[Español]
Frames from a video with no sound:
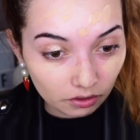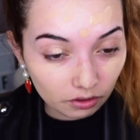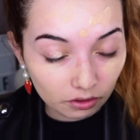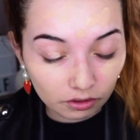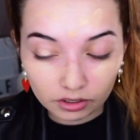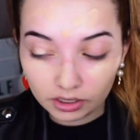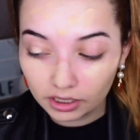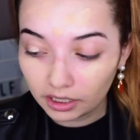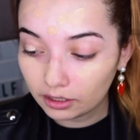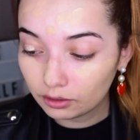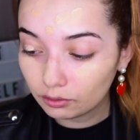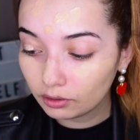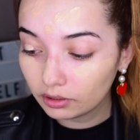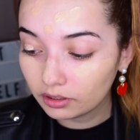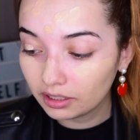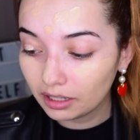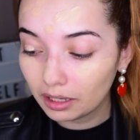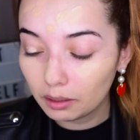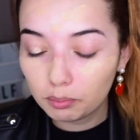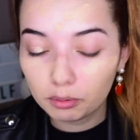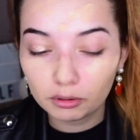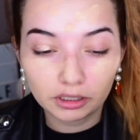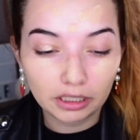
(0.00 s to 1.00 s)
O sea, esto
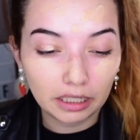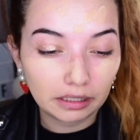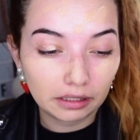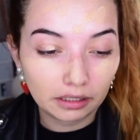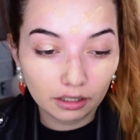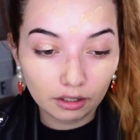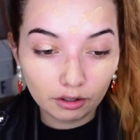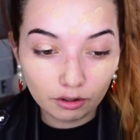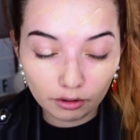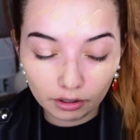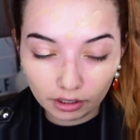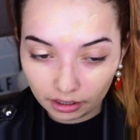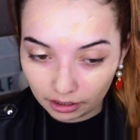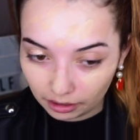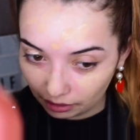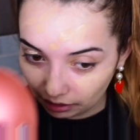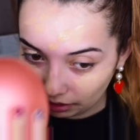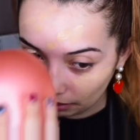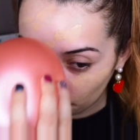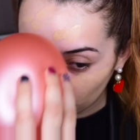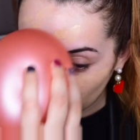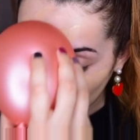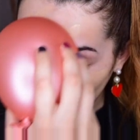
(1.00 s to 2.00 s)
es hipotético de que
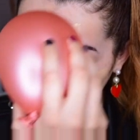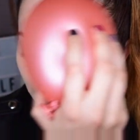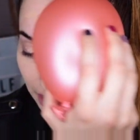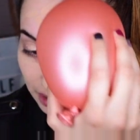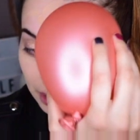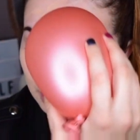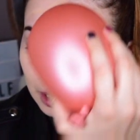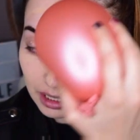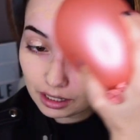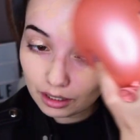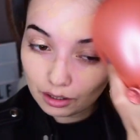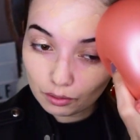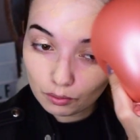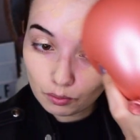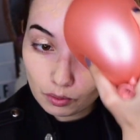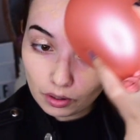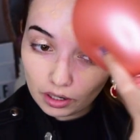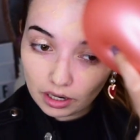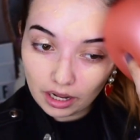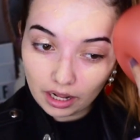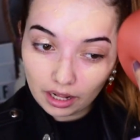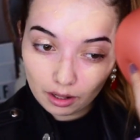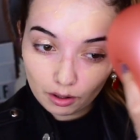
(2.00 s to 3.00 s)
te pierdas en
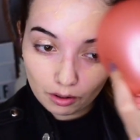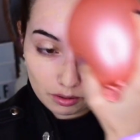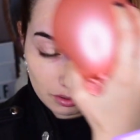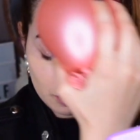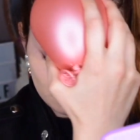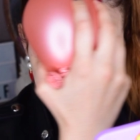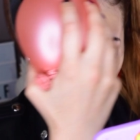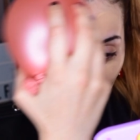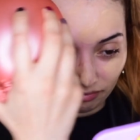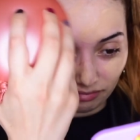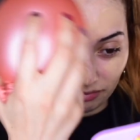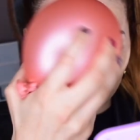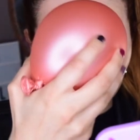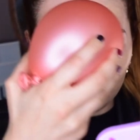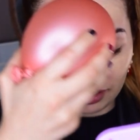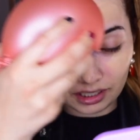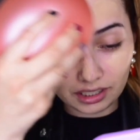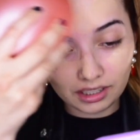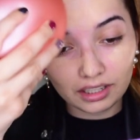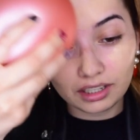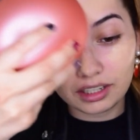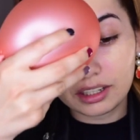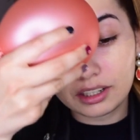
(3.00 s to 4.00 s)
algún lado
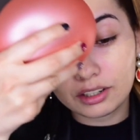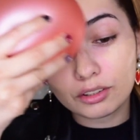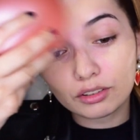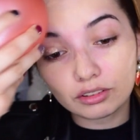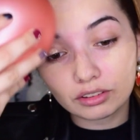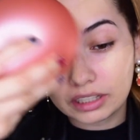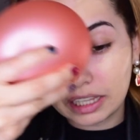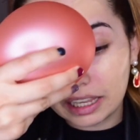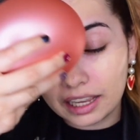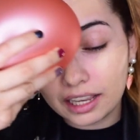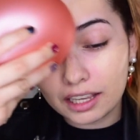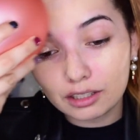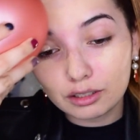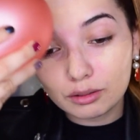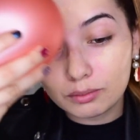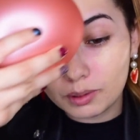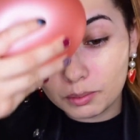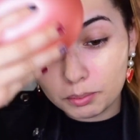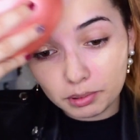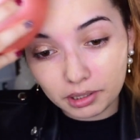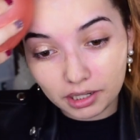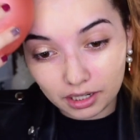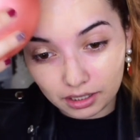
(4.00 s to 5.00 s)
y no tengas
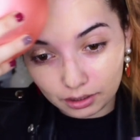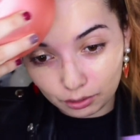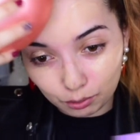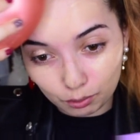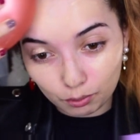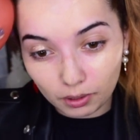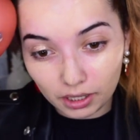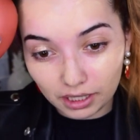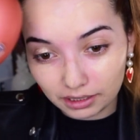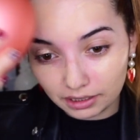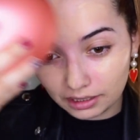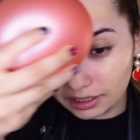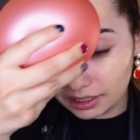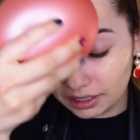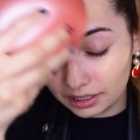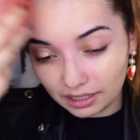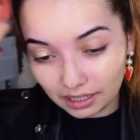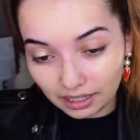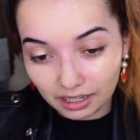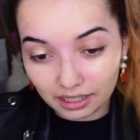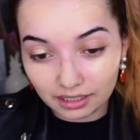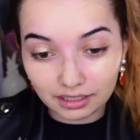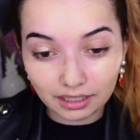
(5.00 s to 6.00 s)
cómo aplicar tu base y
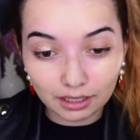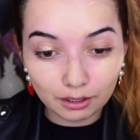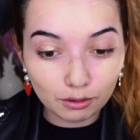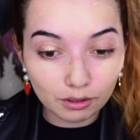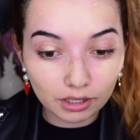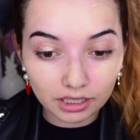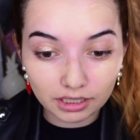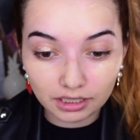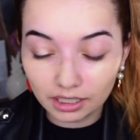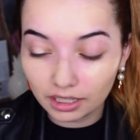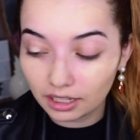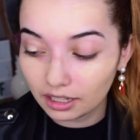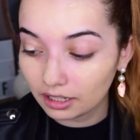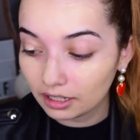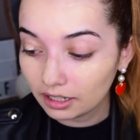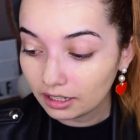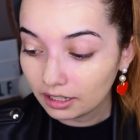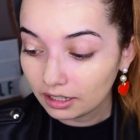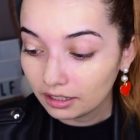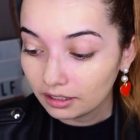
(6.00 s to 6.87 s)
tengas algo que hacer.